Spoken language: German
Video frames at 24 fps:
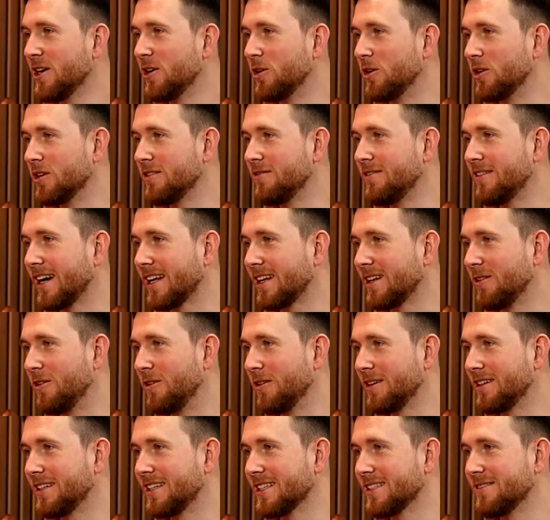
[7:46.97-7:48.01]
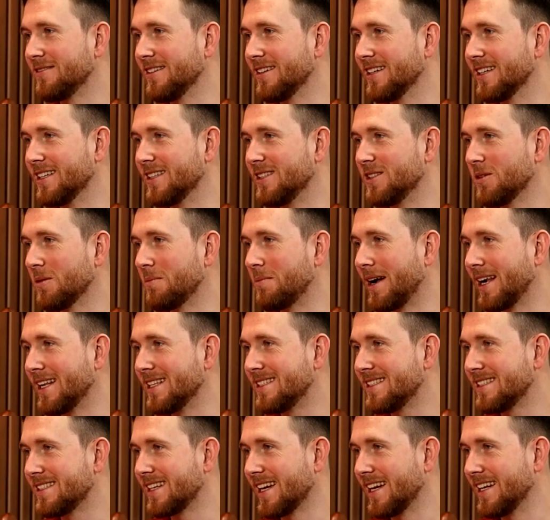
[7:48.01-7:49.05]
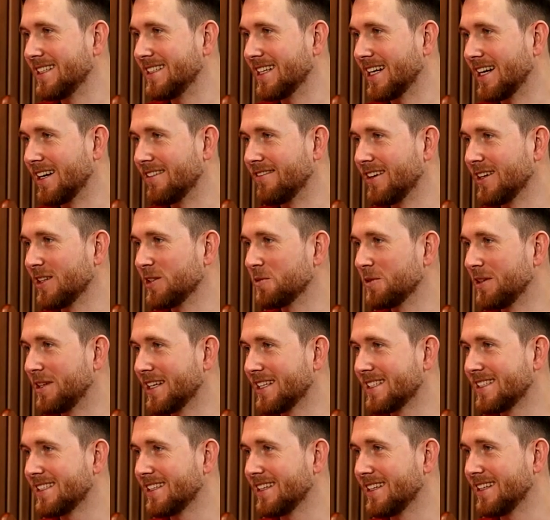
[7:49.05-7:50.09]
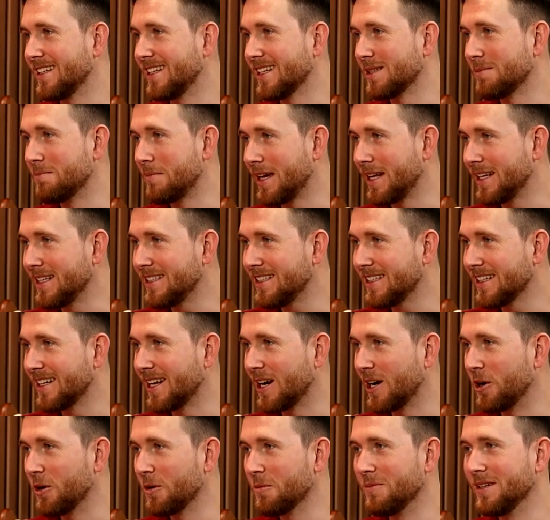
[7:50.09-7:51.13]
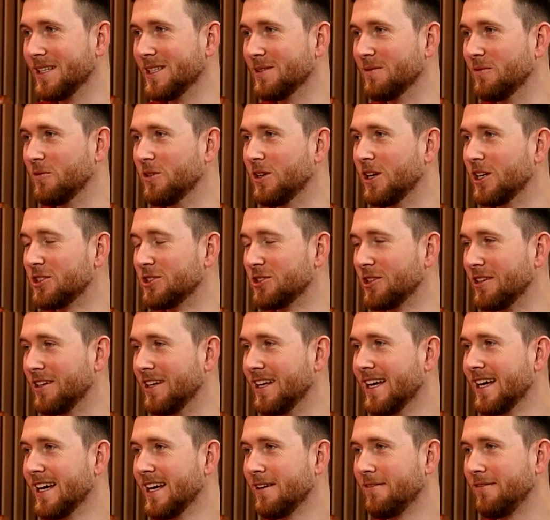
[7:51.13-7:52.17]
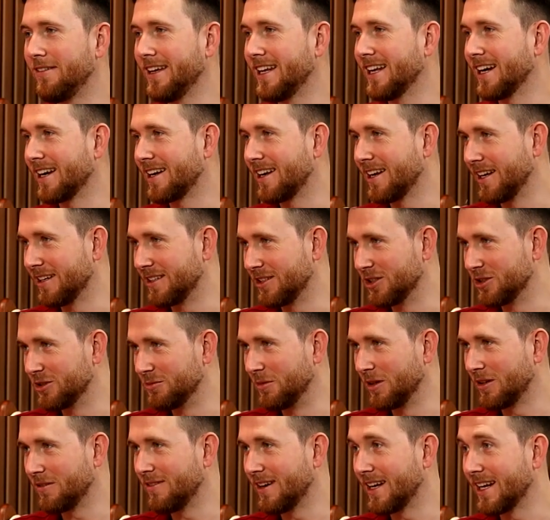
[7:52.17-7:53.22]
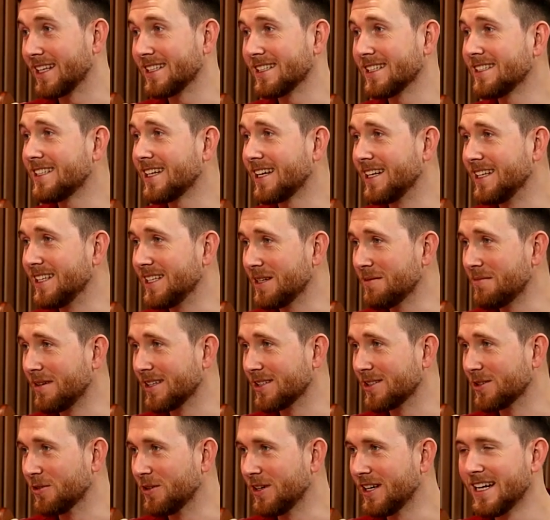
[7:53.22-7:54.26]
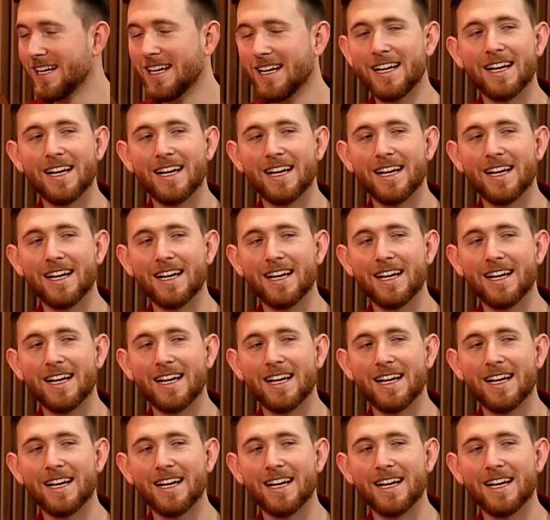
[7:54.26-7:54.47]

Und wir hatten Glück, dass wir zur Balzzeit da waren, sodass das Männchen auch mit diesem wunderschönen Federkleid geschmückt war. Das ja. ist ja nicht immer so.